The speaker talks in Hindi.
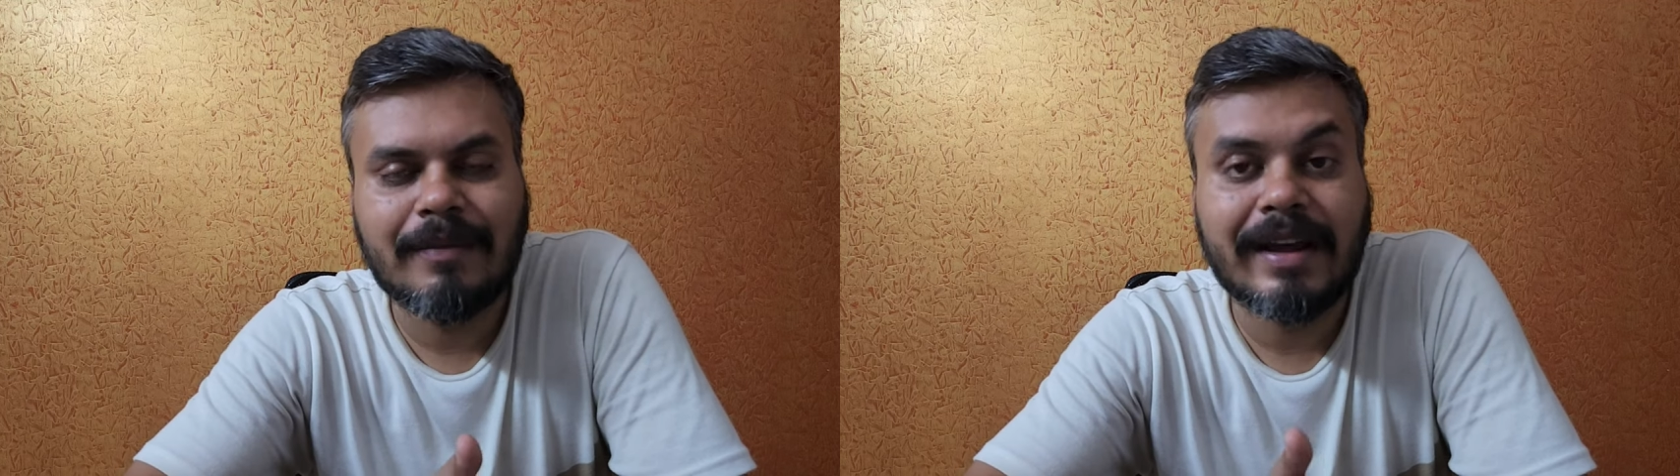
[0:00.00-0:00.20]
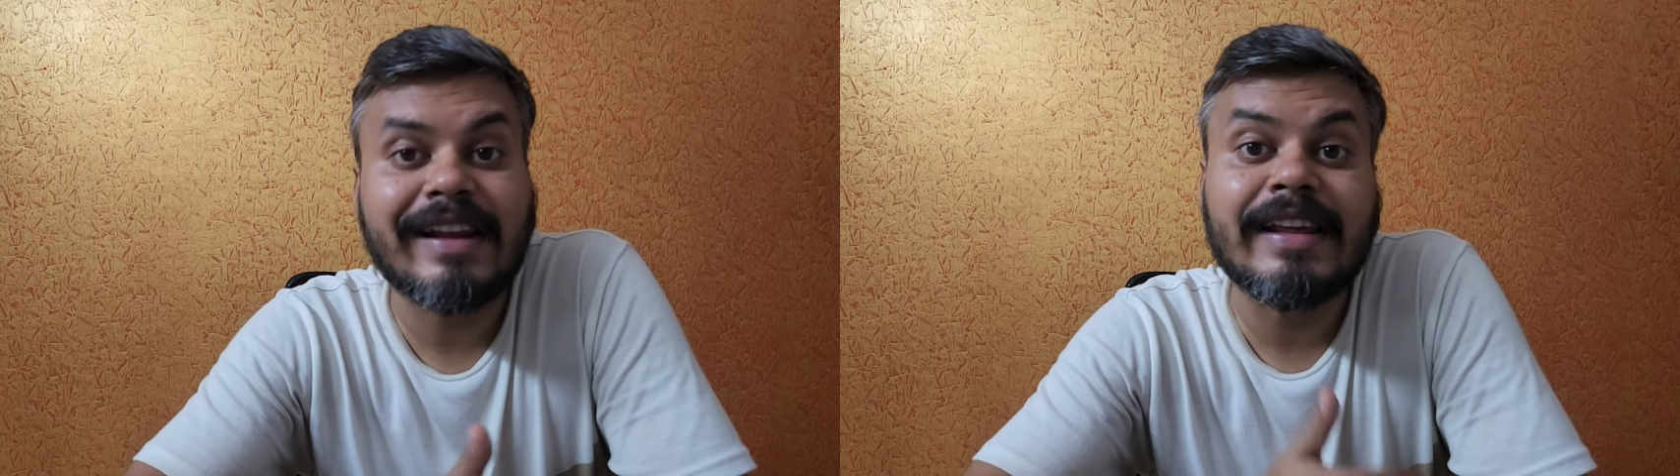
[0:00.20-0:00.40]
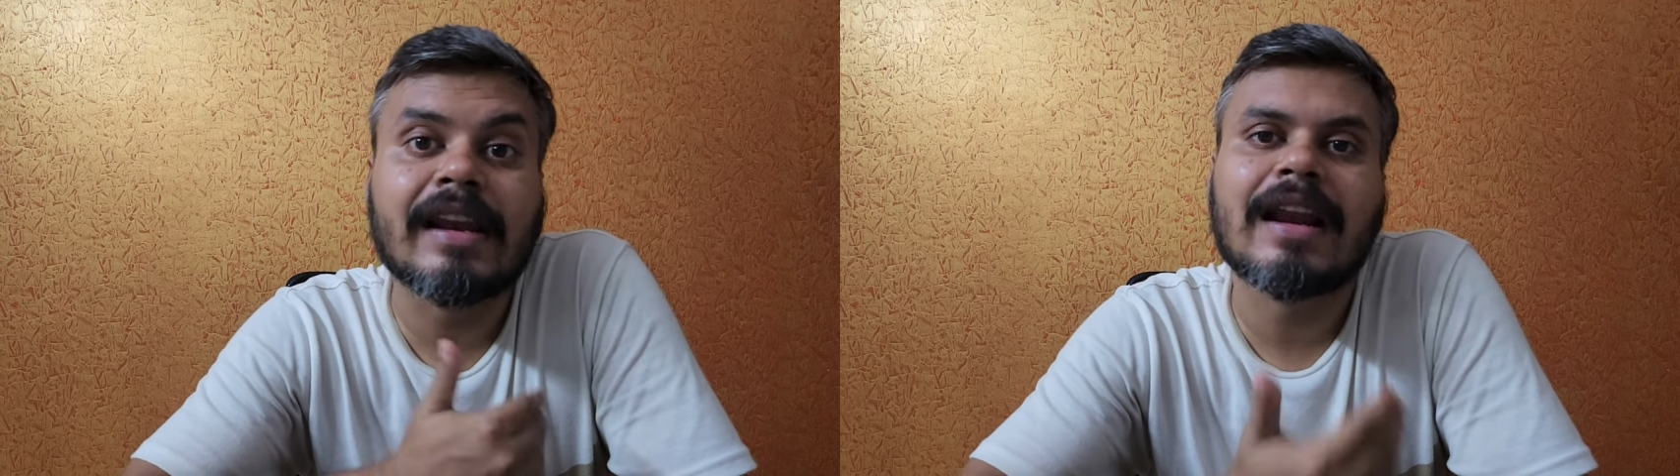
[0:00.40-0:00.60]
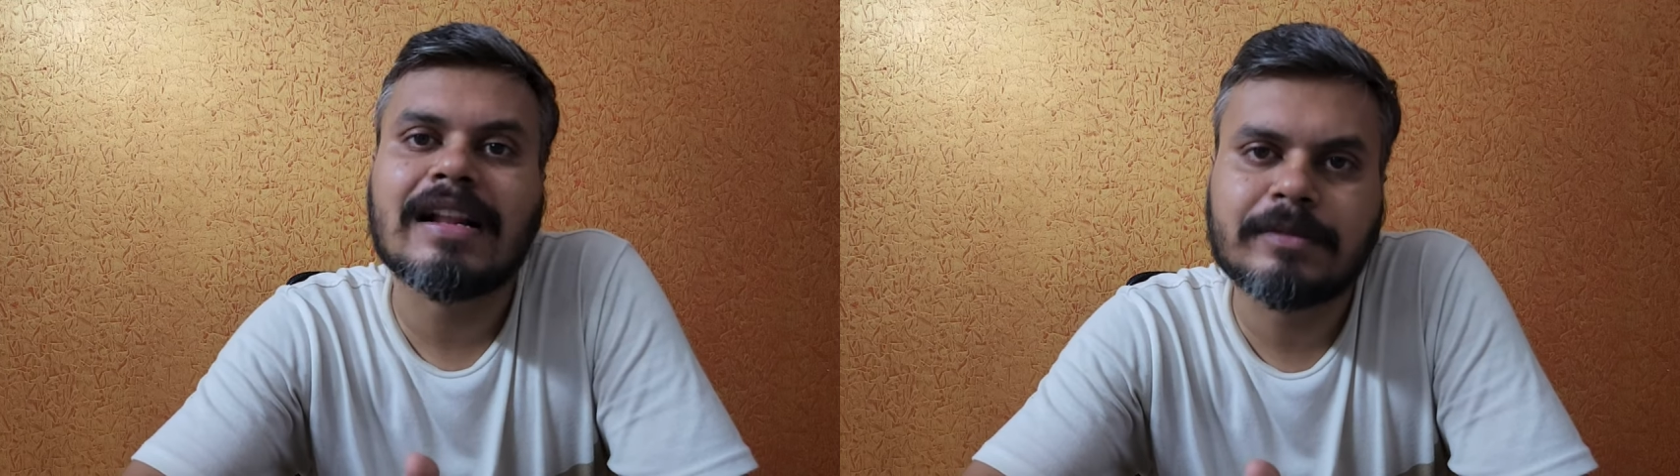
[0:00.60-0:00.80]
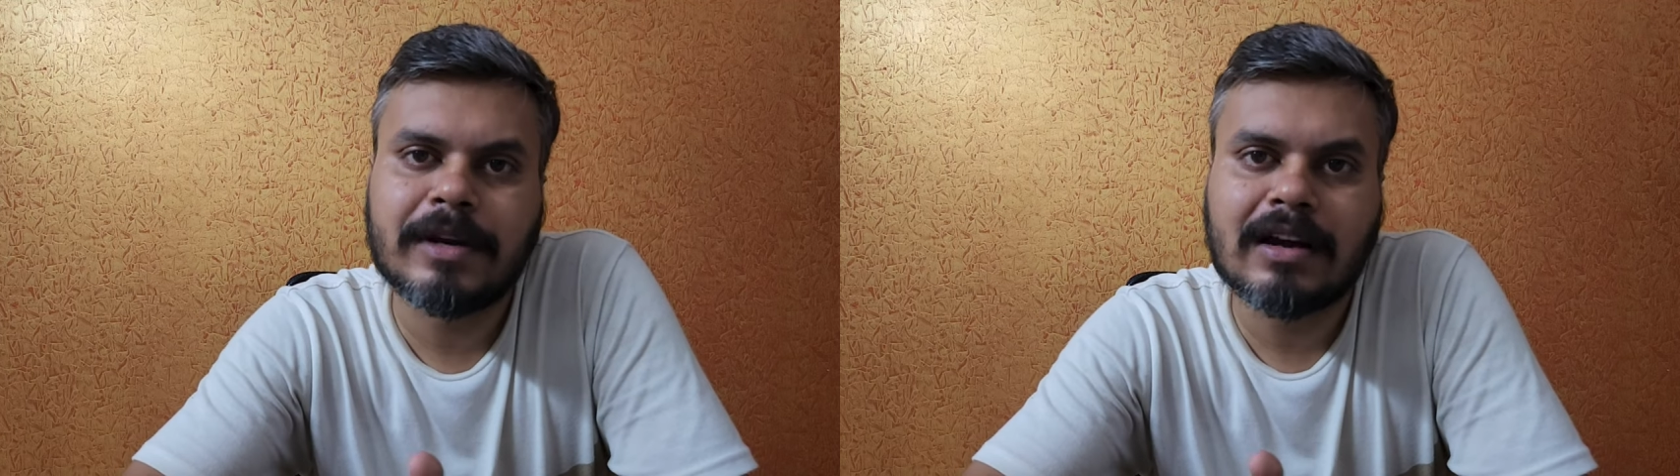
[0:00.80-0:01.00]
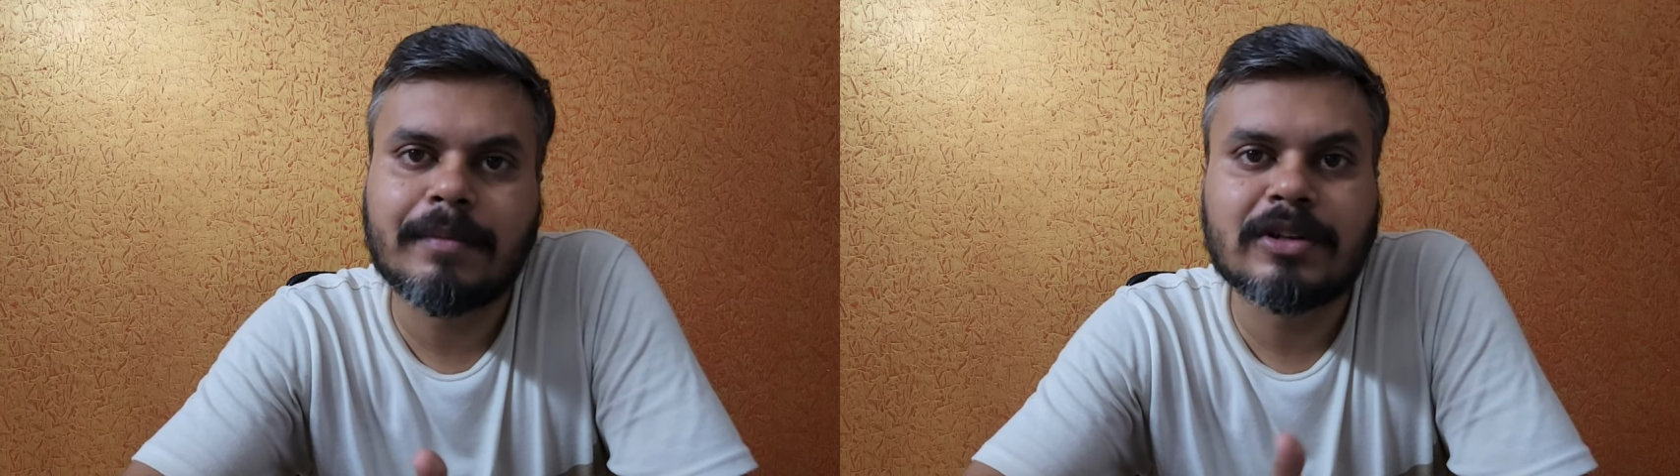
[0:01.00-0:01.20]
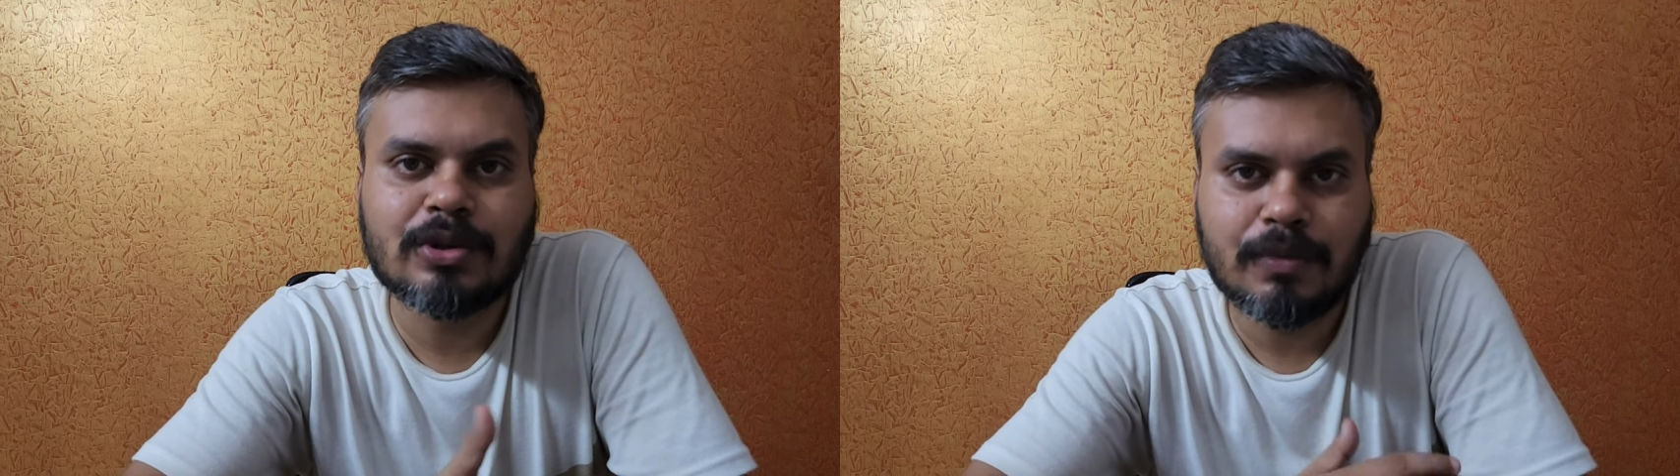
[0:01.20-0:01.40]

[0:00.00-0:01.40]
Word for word: मैंने लीनर एल्जब्रा का भी जो